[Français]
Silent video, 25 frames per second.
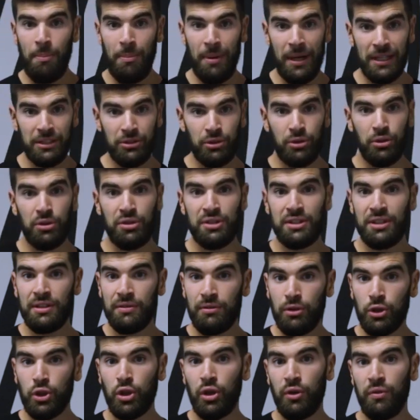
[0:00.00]
Parce que si
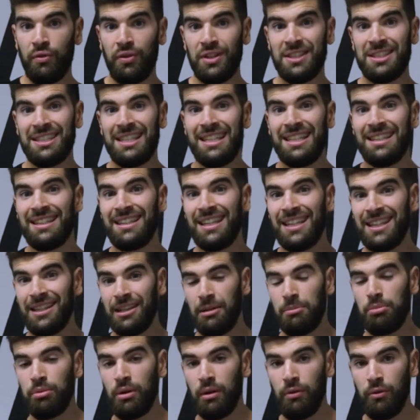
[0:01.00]
votre fessier
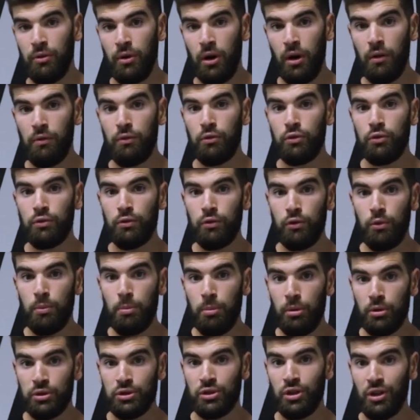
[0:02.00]
était un point fort, vous ne vous
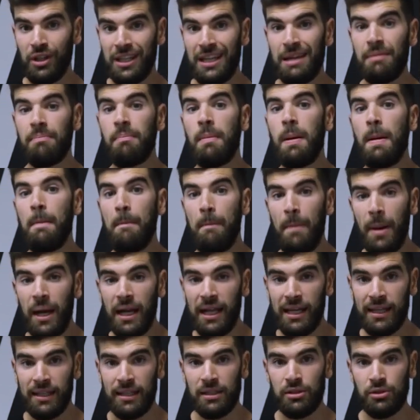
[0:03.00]
poseriez même
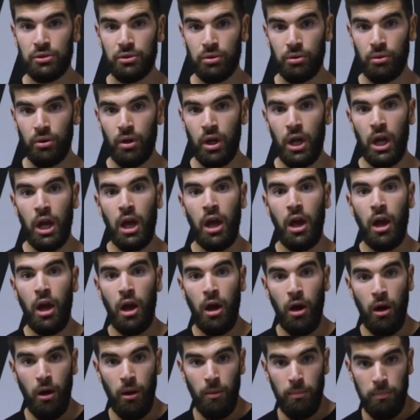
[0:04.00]
pas la question.
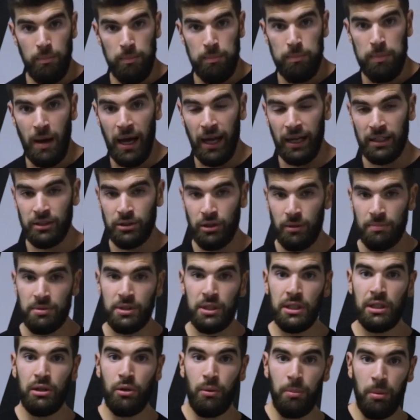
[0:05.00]
Par exemple,
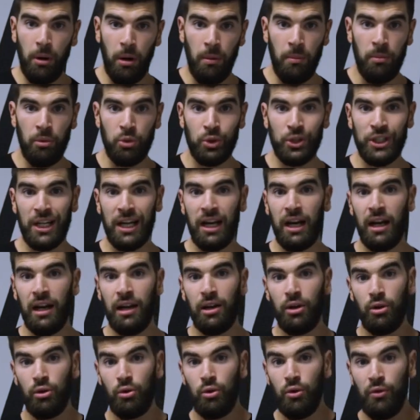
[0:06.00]
si l'on prend mon
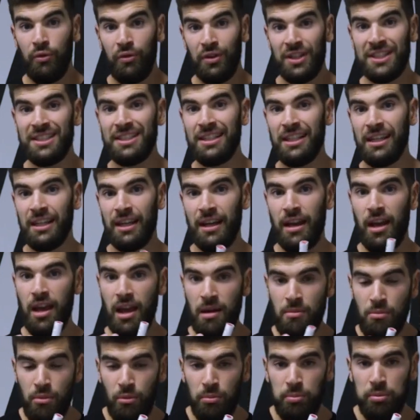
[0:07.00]
cas, le fessier
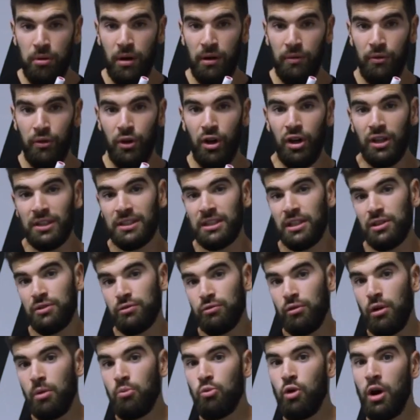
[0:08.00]
est mon point fort, ça se
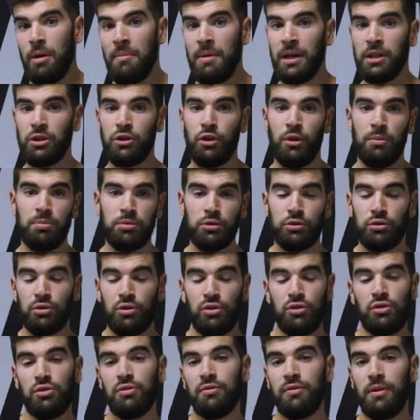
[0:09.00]
voit moins maintenant parce
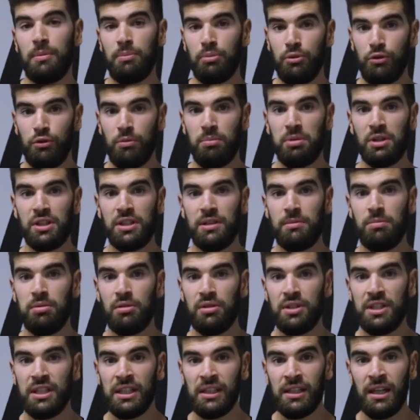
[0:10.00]
que je ne fais plus de
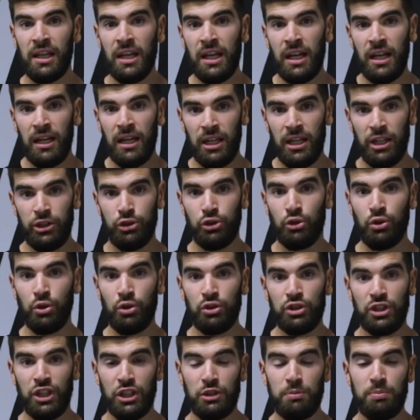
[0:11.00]
bodybuilding et je ne
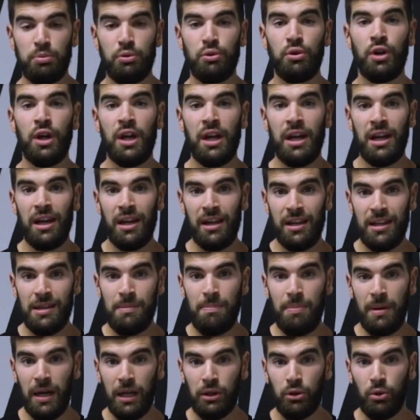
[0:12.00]
recherche plus
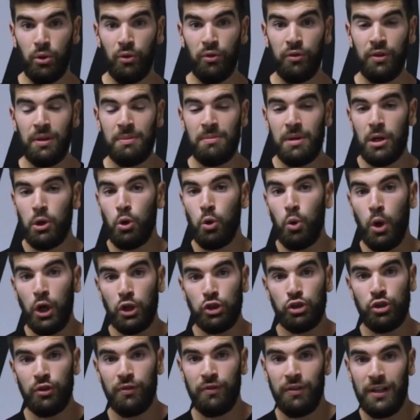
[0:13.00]
l'hypertrophie, mais quoi
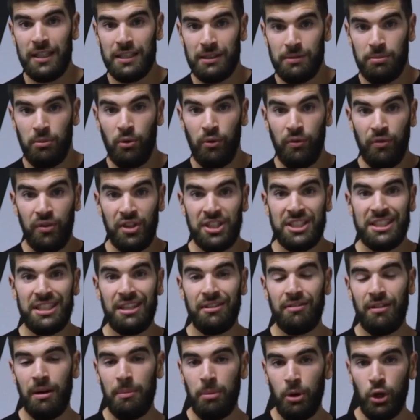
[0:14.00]
que je fasse, mon
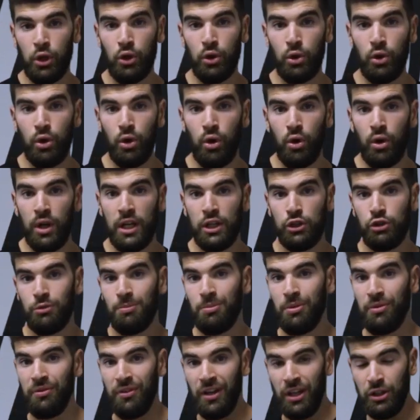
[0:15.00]
fessier va prendre le relais. Je
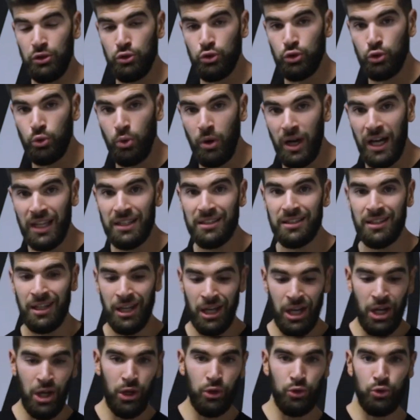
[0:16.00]
peux faire du squat,
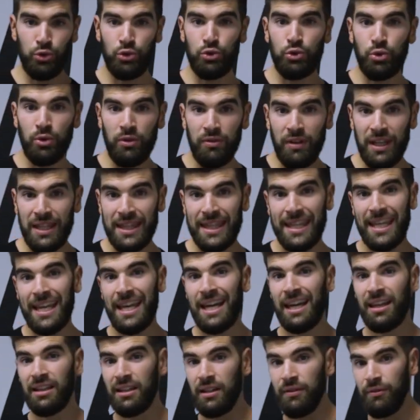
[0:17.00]
du soulevé de
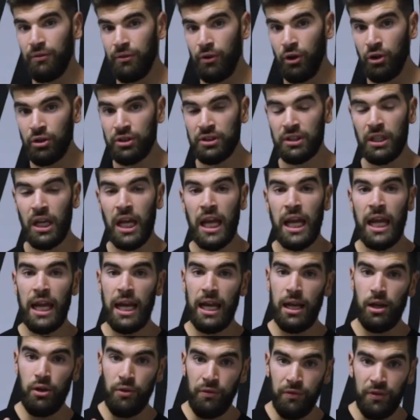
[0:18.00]
terre, des fentes,
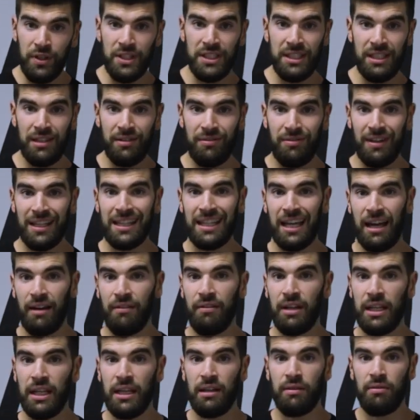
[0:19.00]
et le fessier va
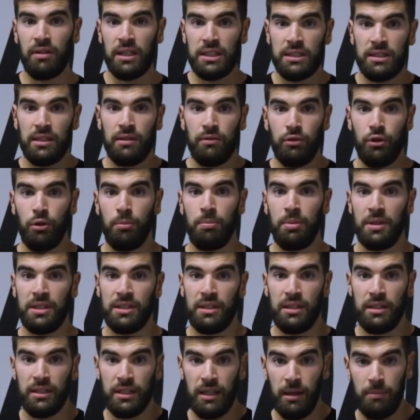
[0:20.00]
travailler et va se développer. C'est le